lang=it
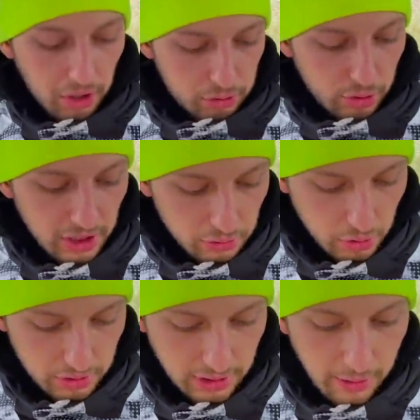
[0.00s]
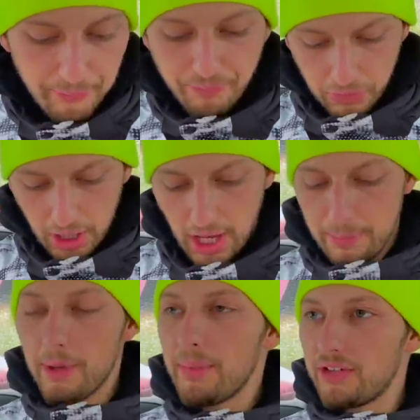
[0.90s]
rotonda è rotonda. È
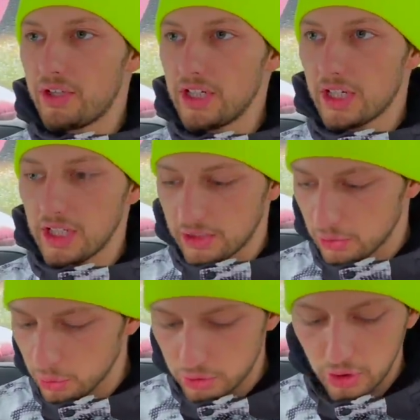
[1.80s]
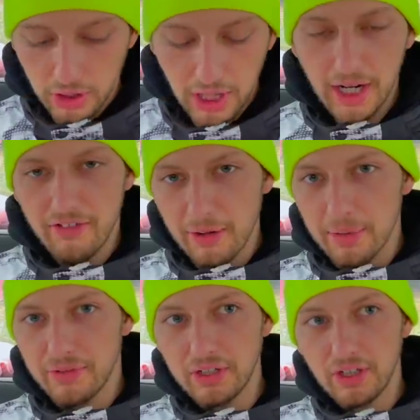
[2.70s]
ben messo gli ingredienti e sì. tutto. Ma non
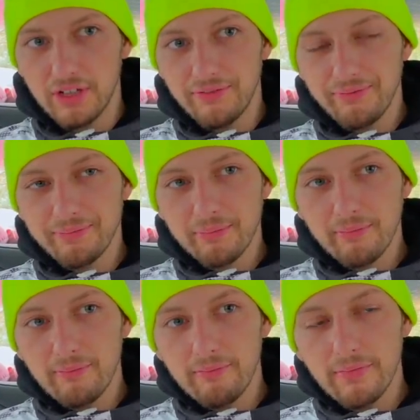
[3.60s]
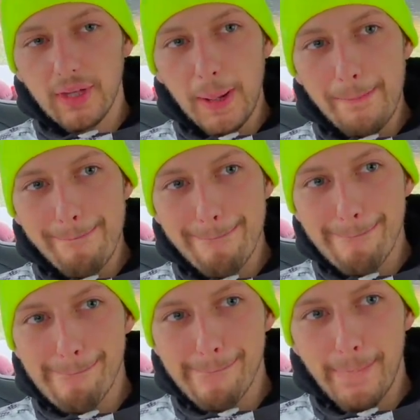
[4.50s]
è che è fatto da una macchina, sarà già fatto
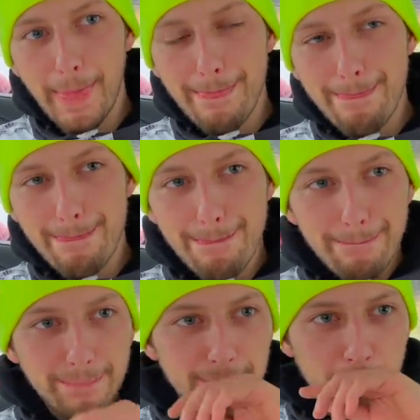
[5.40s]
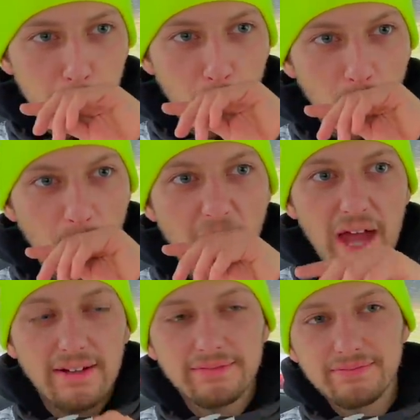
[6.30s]
e la macchina la inforna e basta la
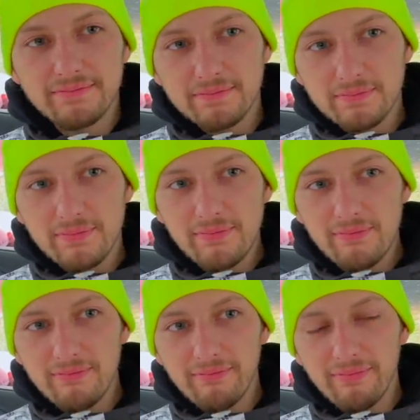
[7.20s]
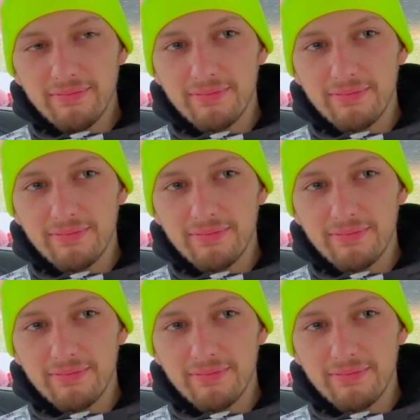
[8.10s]
pizza. Ah, surgelata.